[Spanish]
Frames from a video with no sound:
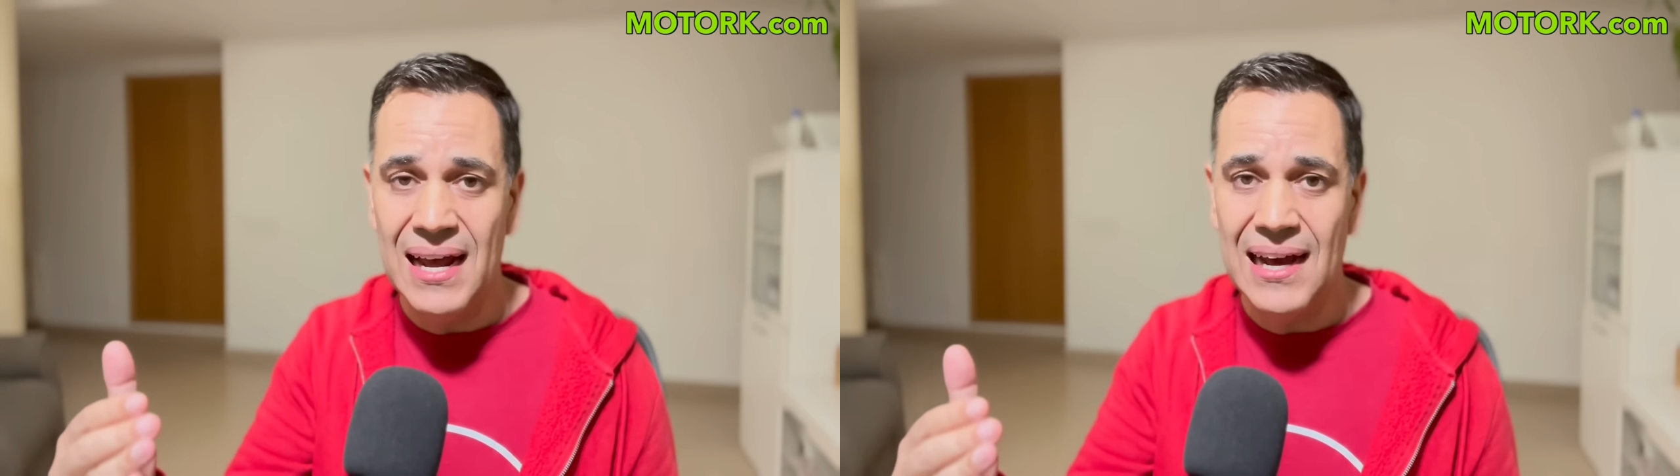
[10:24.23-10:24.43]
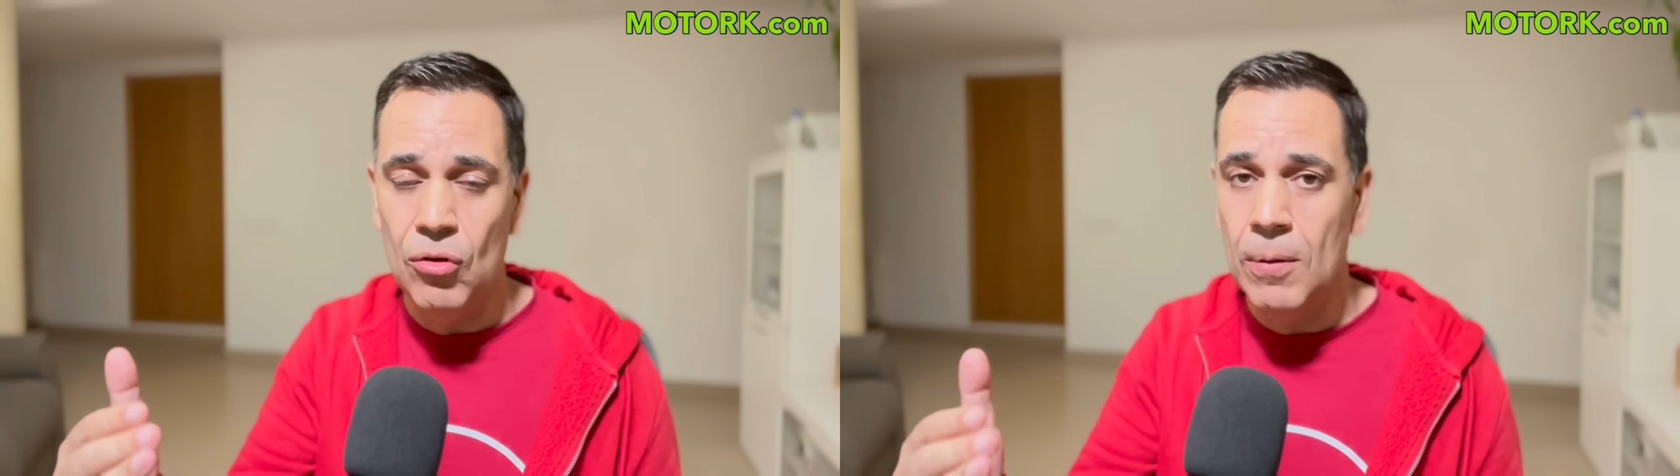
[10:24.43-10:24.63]

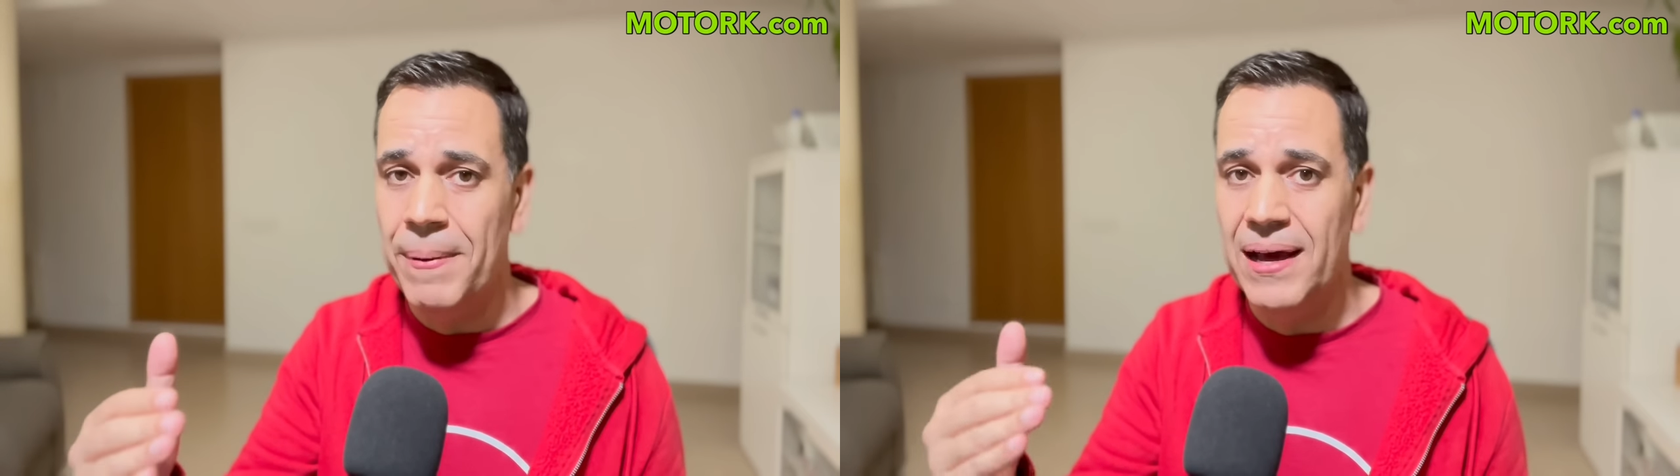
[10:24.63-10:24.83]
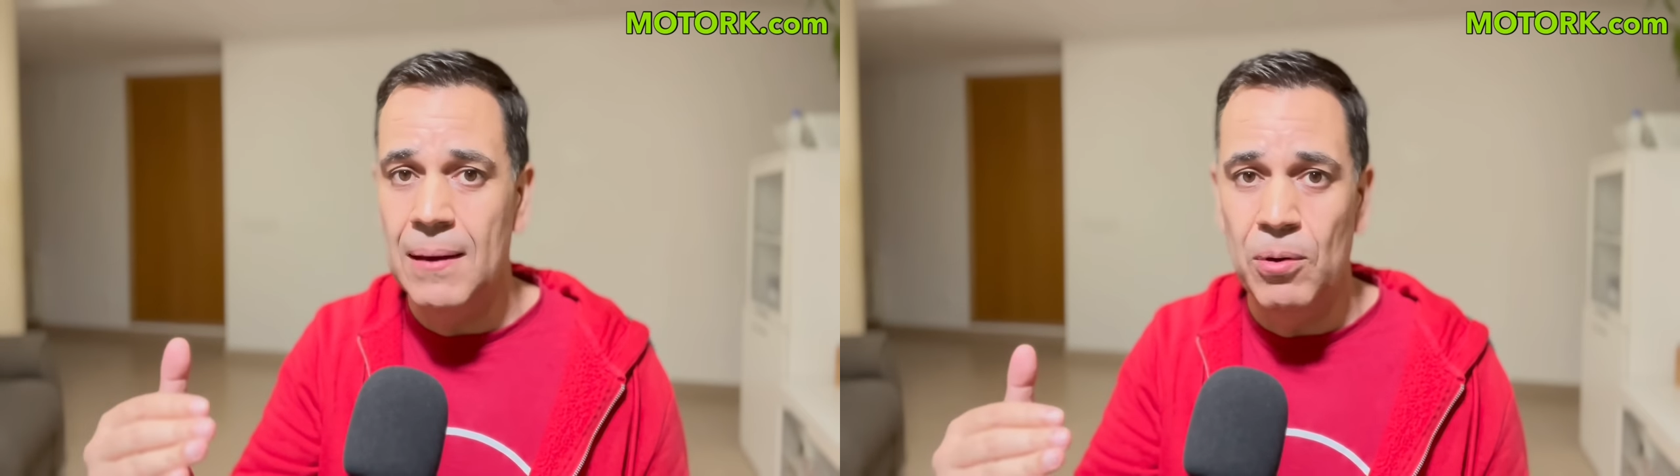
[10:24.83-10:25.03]
cargador
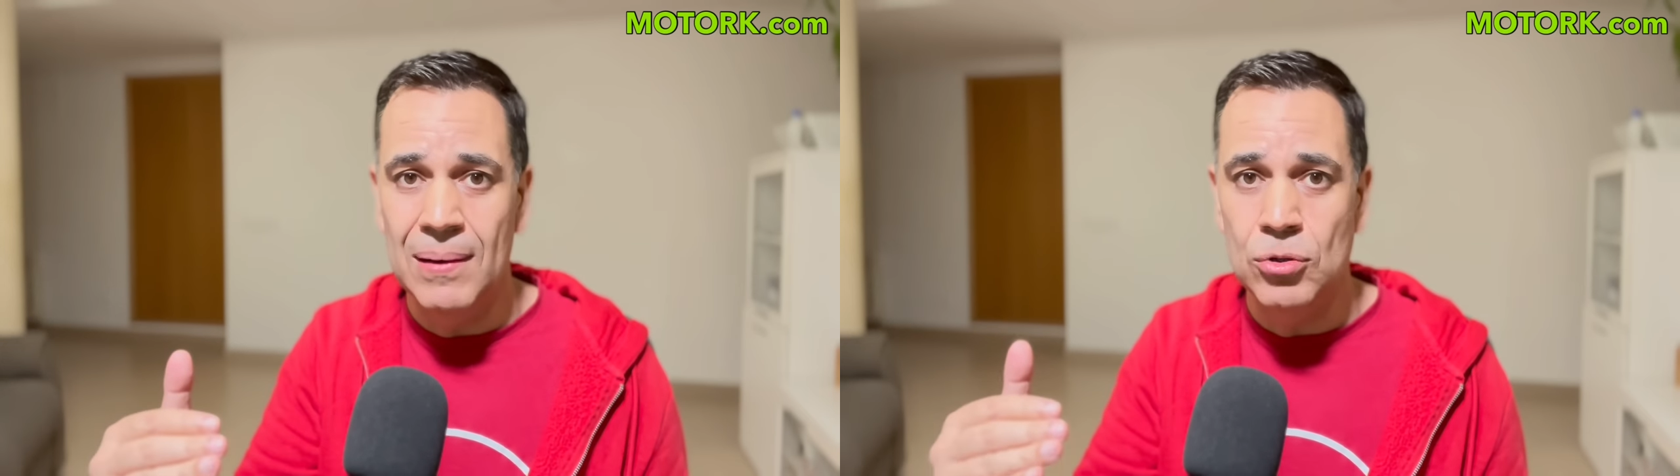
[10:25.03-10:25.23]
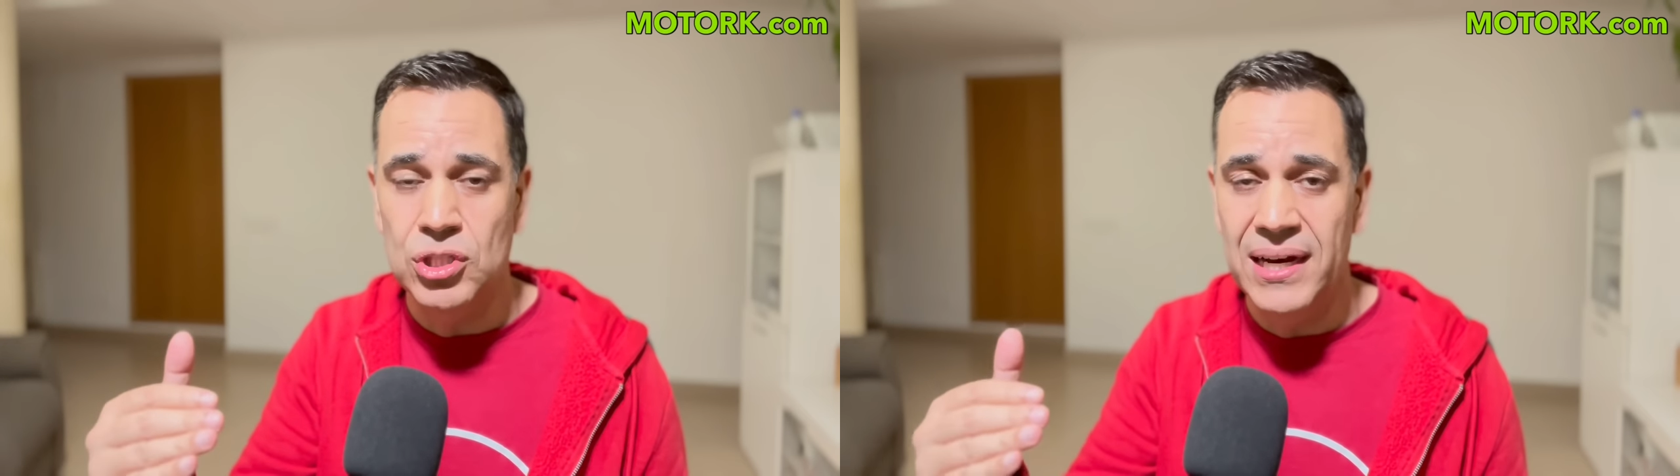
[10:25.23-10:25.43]
para que
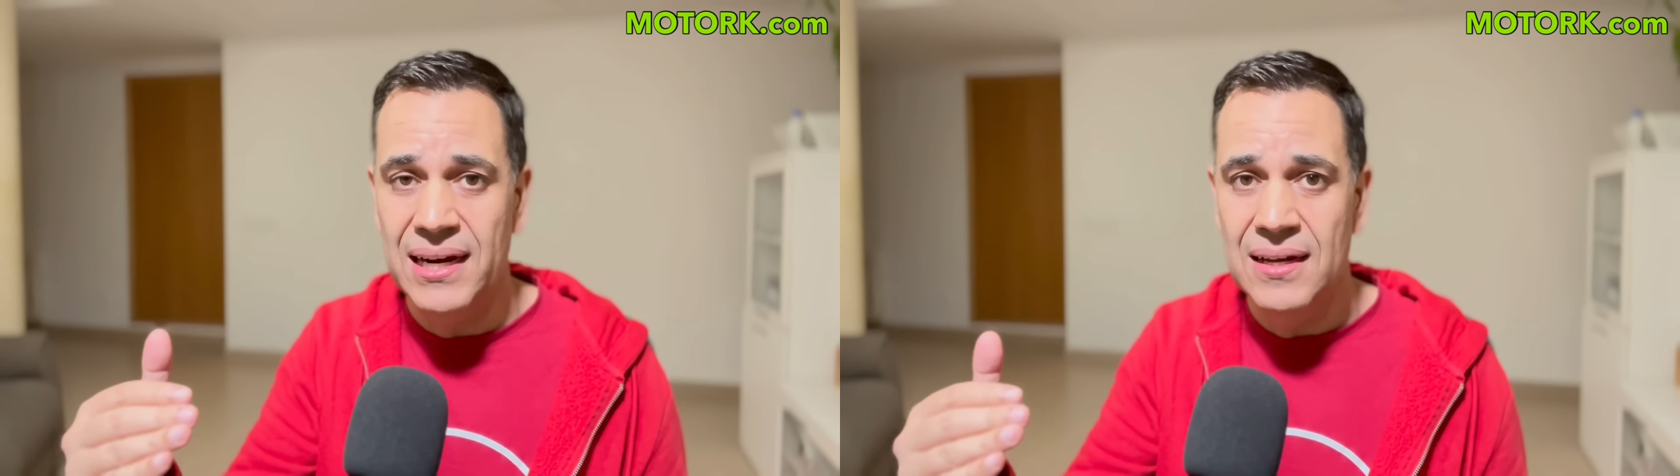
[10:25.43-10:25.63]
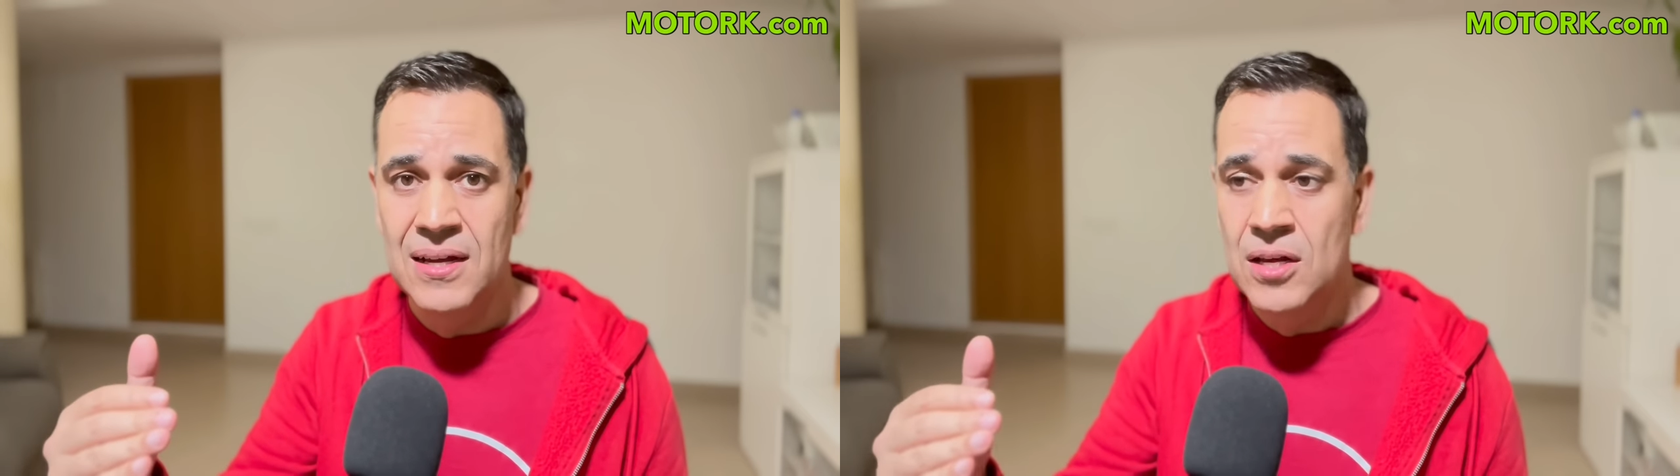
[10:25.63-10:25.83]
podamos tener